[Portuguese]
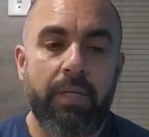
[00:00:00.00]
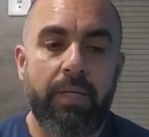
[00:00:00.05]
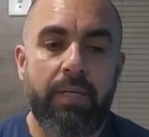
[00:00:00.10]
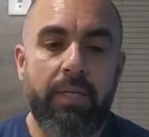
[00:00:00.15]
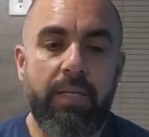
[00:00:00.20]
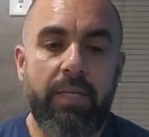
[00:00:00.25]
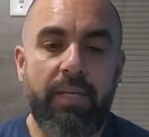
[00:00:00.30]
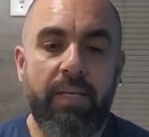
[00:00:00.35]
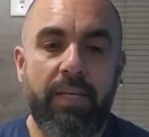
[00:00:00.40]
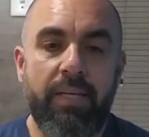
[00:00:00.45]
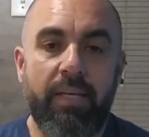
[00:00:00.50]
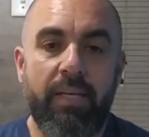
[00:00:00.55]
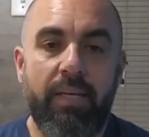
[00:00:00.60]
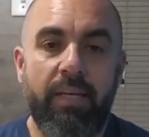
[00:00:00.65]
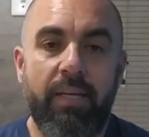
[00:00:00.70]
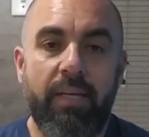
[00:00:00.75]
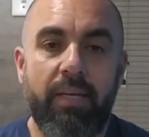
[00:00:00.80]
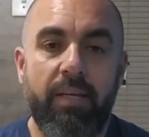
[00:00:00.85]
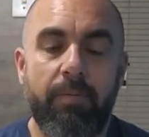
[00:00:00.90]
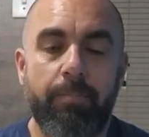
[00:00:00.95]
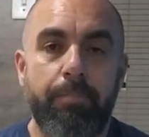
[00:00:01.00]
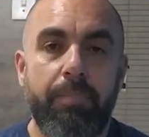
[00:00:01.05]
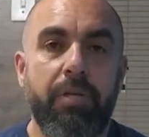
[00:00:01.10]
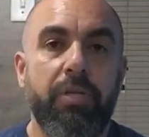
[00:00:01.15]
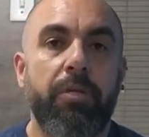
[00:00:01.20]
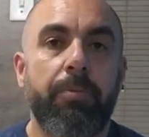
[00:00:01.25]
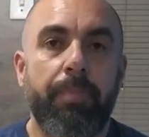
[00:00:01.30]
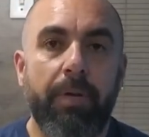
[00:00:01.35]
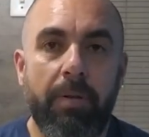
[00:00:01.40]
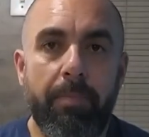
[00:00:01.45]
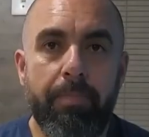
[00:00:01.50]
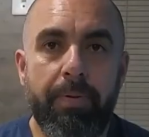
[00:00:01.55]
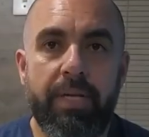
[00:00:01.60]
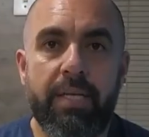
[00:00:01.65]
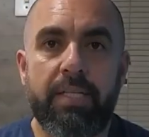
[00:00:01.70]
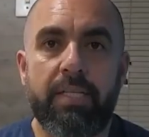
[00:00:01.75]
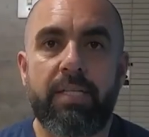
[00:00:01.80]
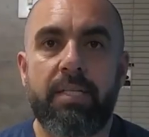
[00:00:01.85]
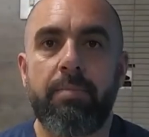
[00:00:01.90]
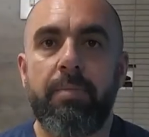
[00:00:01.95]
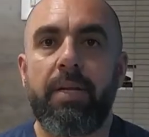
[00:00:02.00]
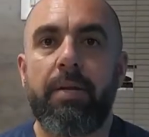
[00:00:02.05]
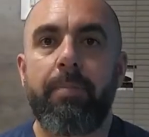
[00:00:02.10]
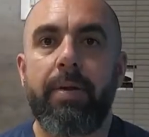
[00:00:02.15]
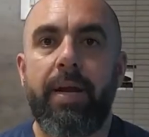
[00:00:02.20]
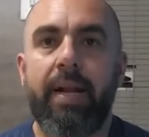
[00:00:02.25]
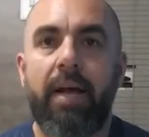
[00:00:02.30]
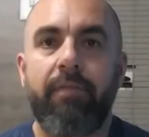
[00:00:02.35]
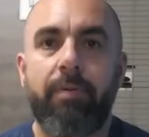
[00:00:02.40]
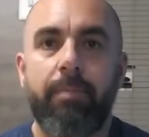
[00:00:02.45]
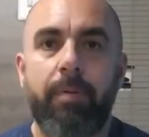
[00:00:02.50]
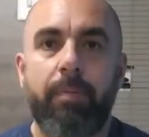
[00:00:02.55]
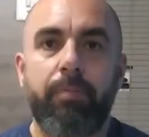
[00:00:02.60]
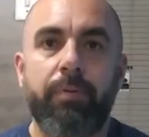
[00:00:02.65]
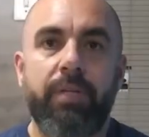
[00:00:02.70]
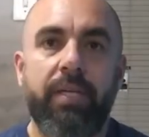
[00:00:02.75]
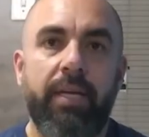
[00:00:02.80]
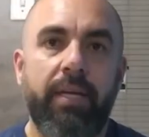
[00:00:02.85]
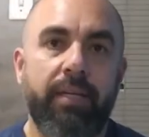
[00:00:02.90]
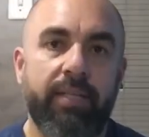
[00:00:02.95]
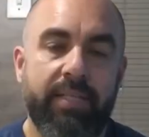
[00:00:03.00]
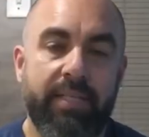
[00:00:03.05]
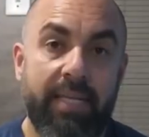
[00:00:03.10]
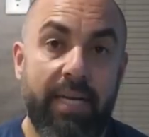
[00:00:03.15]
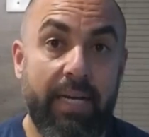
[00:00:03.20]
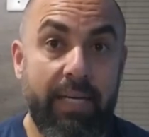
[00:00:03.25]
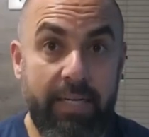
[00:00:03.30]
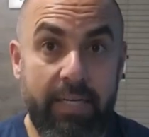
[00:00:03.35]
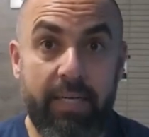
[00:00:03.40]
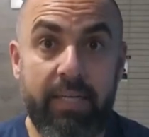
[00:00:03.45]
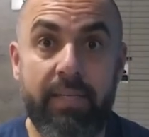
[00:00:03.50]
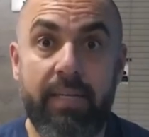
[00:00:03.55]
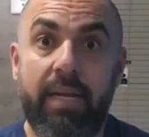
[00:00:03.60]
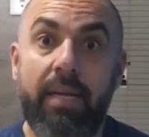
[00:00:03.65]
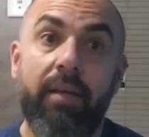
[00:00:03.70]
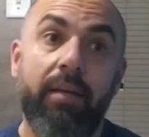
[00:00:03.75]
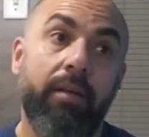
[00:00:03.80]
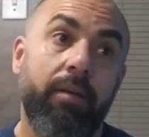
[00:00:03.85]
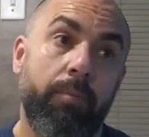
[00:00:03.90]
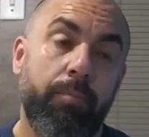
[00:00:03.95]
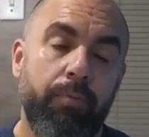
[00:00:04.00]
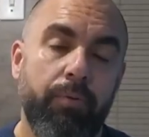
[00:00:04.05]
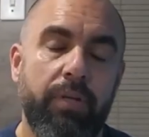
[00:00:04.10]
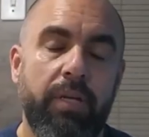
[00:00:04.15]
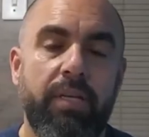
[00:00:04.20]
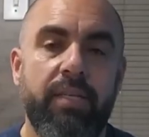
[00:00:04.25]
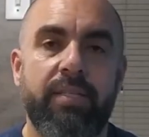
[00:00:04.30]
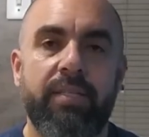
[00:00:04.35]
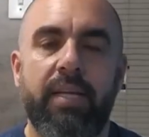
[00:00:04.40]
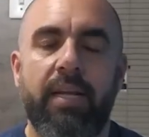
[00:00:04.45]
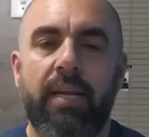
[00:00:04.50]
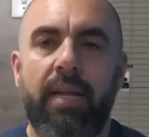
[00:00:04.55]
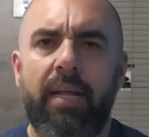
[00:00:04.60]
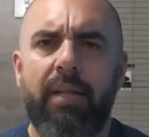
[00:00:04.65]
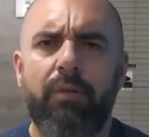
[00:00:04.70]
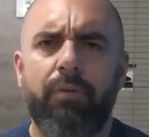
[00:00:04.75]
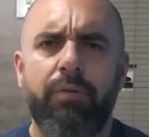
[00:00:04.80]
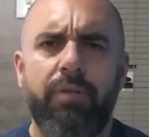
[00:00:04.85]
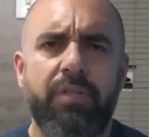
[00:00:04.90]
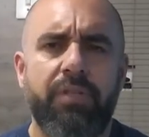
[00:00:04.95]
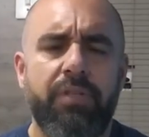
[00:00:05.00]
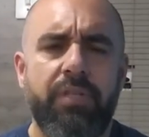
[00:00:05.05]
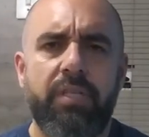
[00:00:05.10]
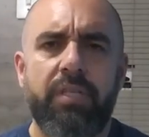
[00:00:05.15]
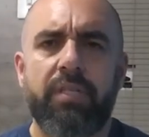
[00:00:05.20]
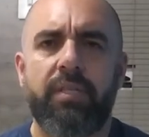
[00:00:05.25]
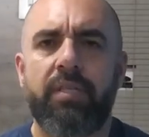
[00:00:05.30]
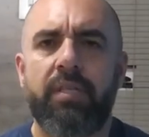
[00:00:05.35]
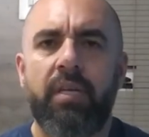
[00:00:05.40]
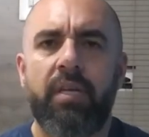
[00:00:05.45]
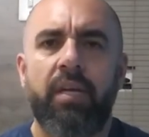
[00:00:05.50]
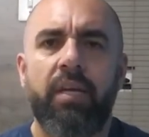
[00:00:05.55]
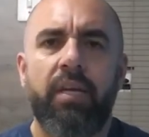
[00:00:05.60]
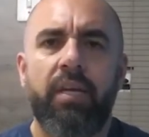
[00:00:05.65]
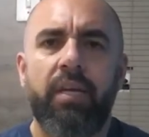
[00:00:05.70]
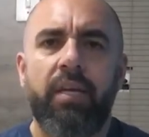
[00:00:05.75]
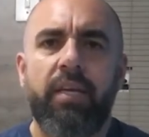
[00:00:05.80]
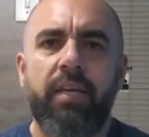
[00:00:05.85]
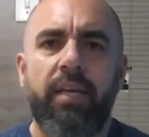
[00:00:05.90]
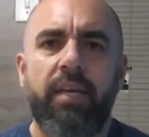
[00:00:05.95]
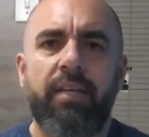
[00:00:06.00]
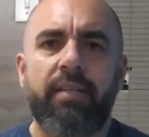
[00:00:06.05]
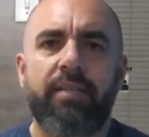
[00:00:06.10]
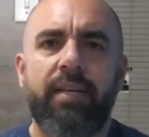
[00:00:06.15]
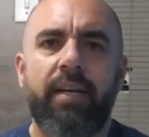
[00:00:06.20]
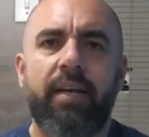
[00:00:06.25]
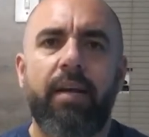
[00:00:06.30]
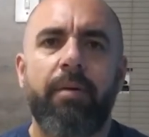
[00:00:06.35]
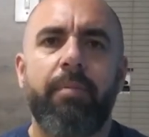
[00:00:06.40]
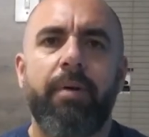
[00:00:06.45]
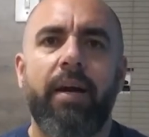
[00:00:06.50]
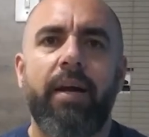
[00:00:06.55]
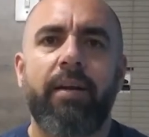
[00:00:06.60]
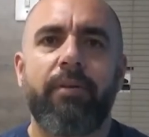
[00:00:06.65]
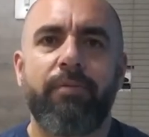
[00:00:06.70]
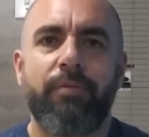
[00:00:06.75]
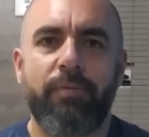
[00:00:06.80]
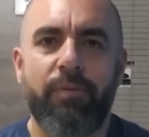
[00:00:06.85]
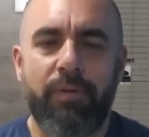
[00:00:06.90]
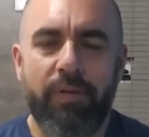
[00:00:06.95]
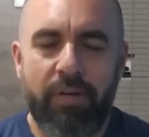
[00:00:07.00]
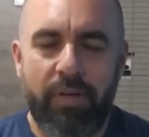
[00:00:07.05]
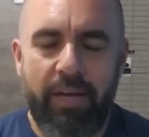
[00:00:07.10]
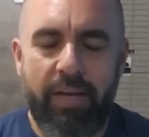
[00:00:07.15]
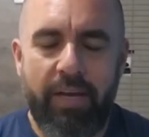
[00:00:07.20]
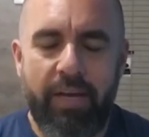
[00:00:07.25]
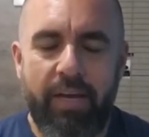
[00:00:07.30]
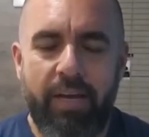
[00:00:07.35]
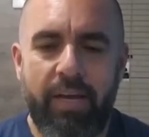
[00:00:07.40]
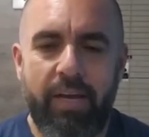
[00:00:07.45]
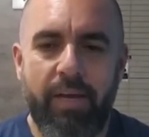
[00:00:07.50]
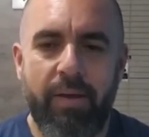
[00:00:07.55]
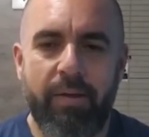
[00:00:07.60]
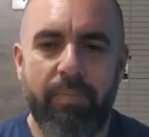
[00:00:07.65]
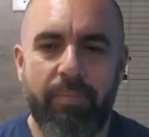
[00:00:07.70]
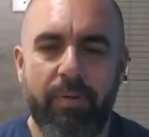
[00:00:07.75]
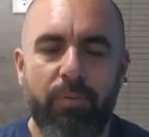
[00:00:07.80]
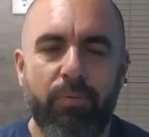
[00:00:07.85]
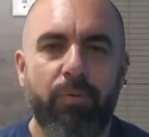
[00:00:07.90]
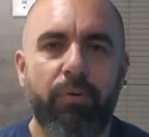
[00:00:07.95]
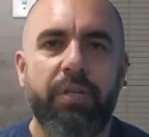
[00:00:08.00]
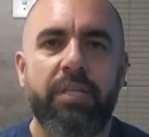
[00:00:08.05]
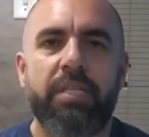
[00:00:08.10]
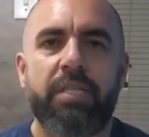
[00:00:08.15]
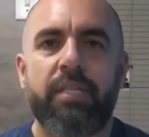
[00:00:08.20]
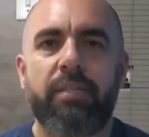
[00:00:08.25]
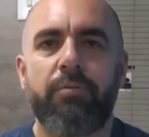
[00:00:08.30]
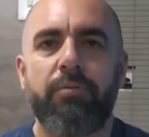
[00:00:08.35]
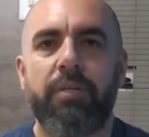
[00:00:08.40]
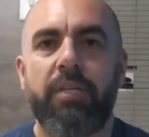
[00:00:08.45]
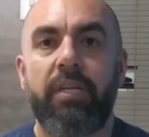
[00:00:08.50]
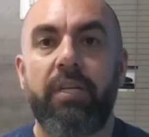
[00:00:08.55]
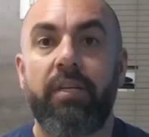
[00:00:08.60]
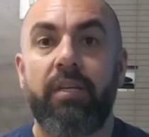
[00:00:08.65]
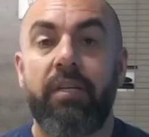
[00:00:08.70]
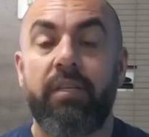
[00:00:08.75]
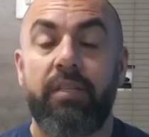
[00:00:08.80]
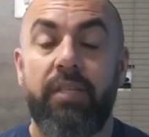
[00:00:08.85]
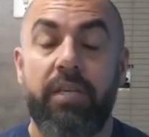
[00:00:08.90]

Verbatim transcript: e pedi para a empresa se me liberava para poder sair, né? Poder estar lá dois dias e eles acabaram é, me autorizando ir,